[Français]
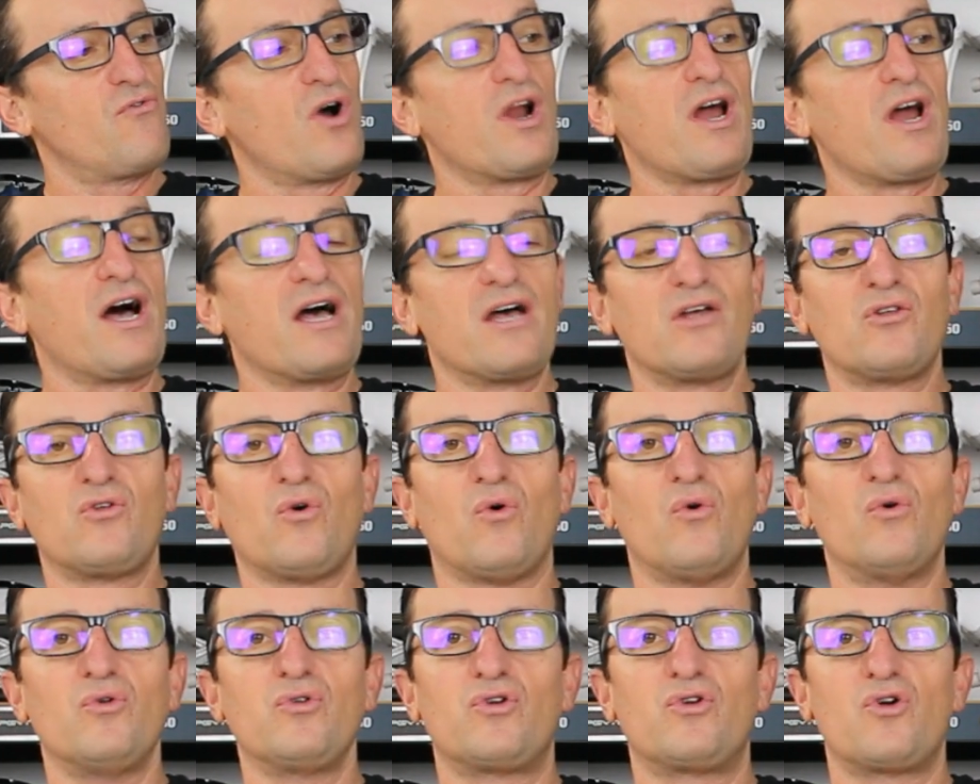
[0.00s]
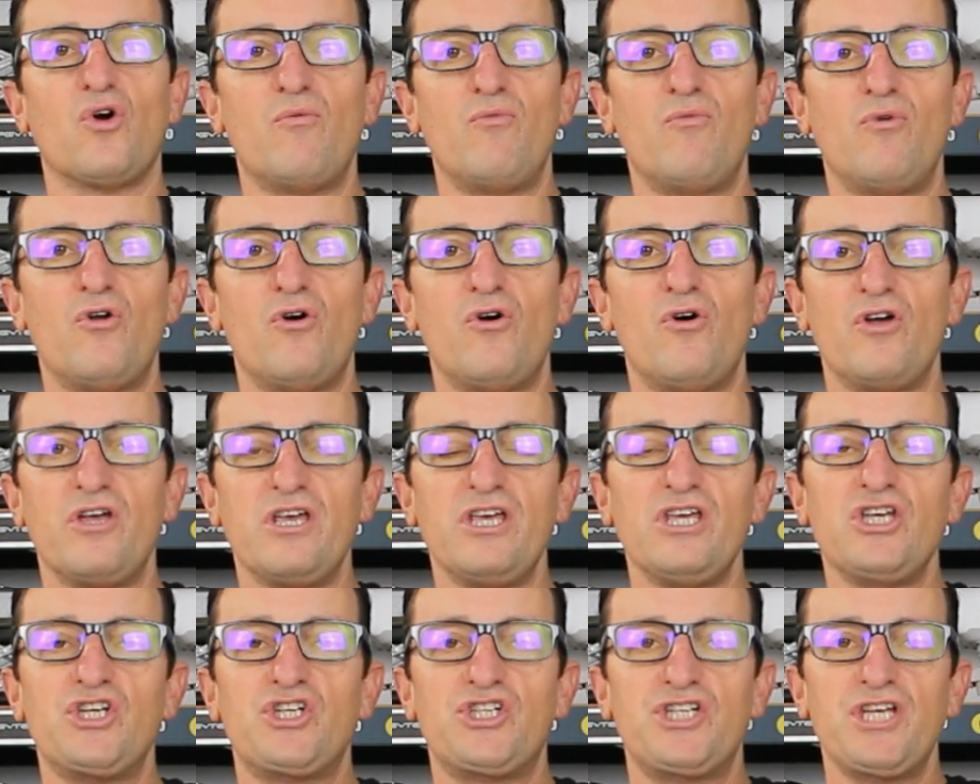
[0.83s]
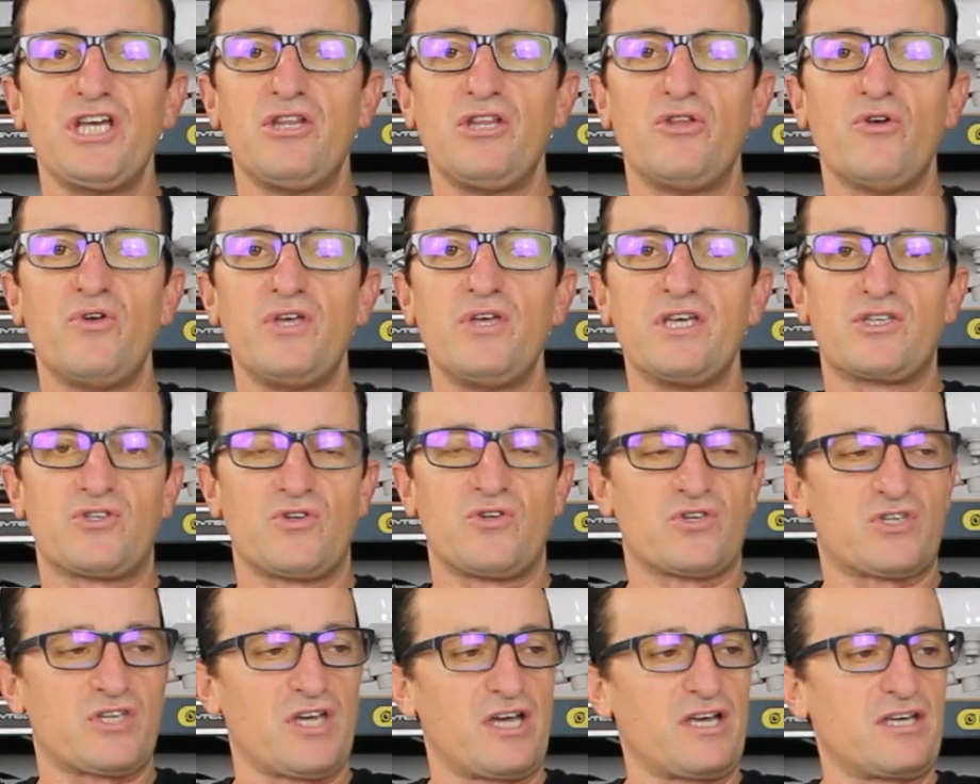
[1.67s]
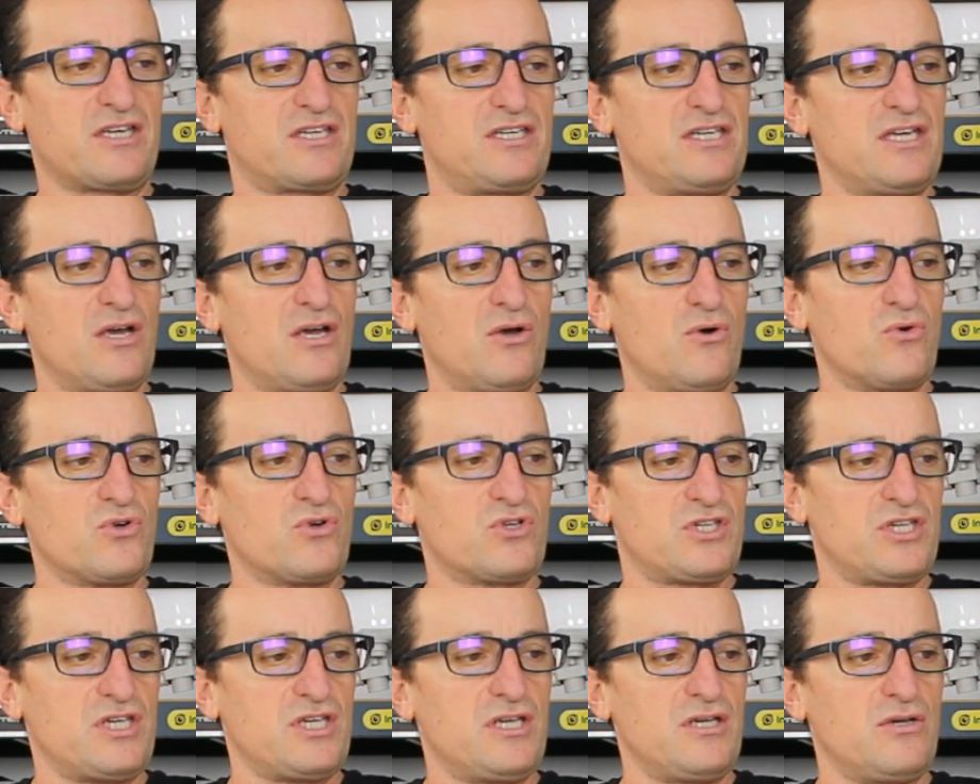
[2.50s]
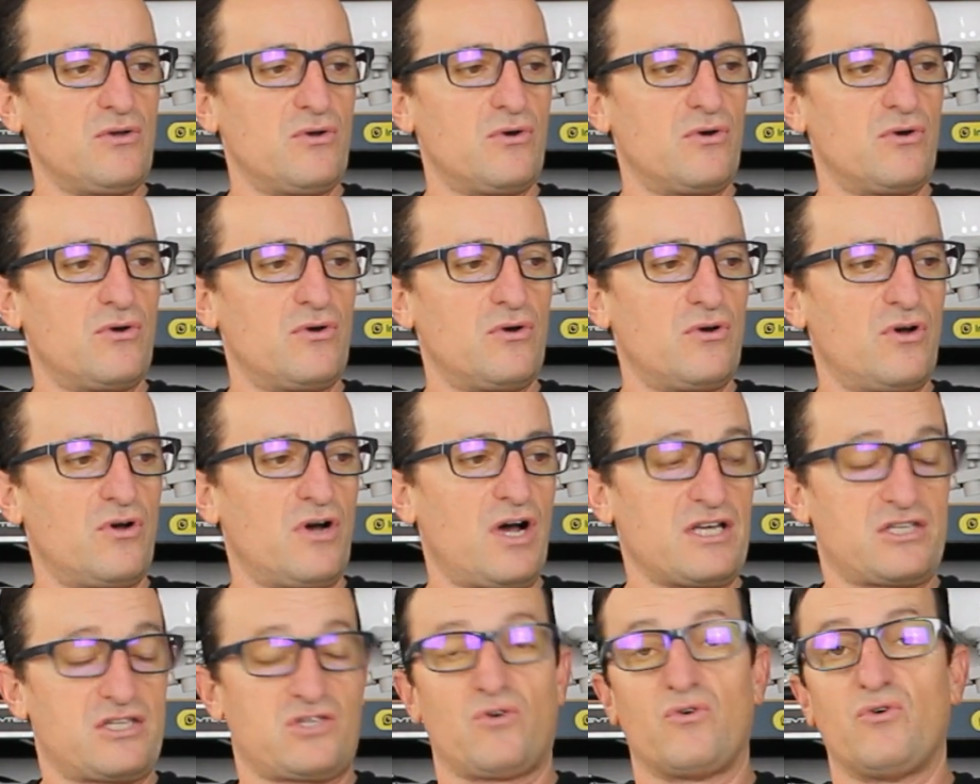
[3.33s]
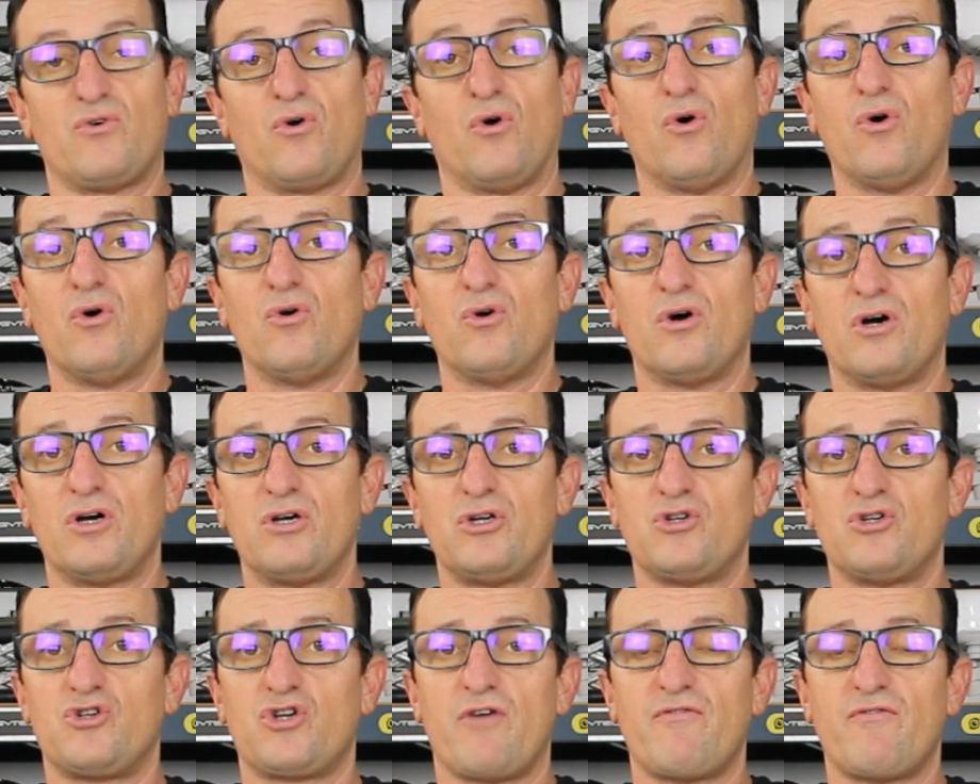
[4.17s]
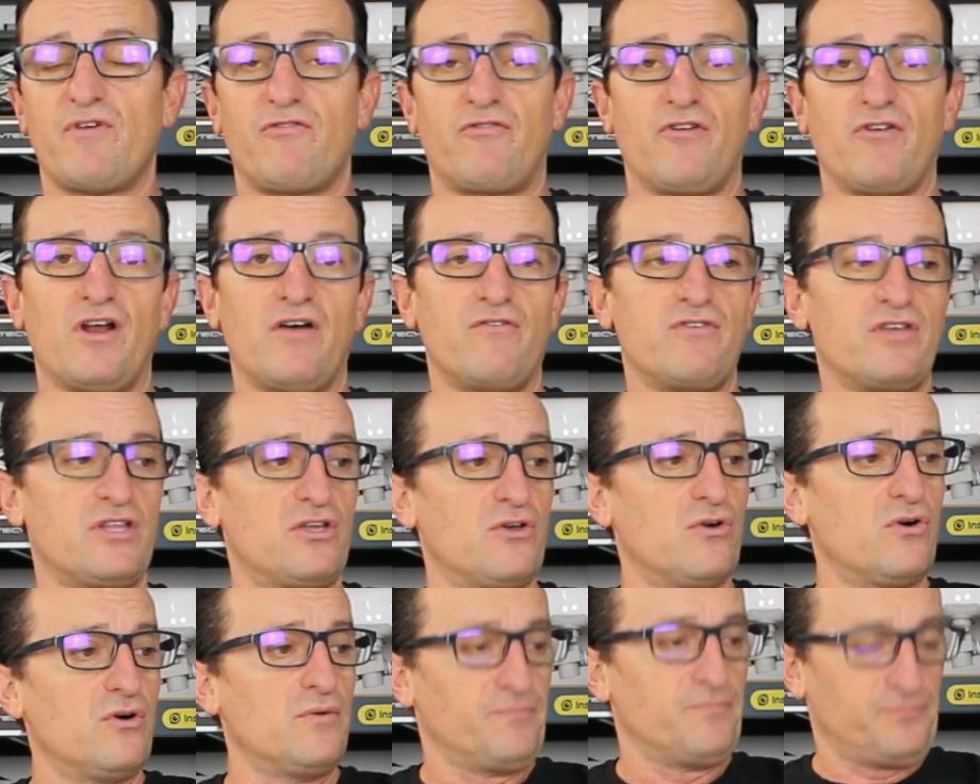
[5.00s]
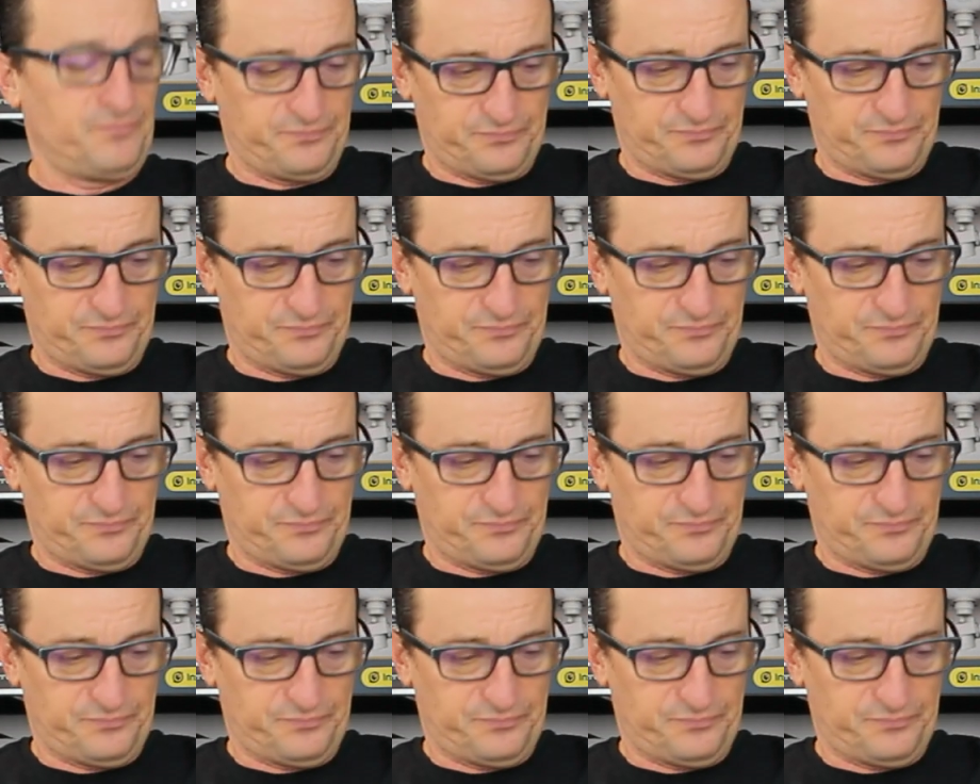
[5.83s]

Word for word: voilà, un drone comme le Ishin X5 qui est aussi euh, à 100 euros. Hein, j'avais fait la vidéo.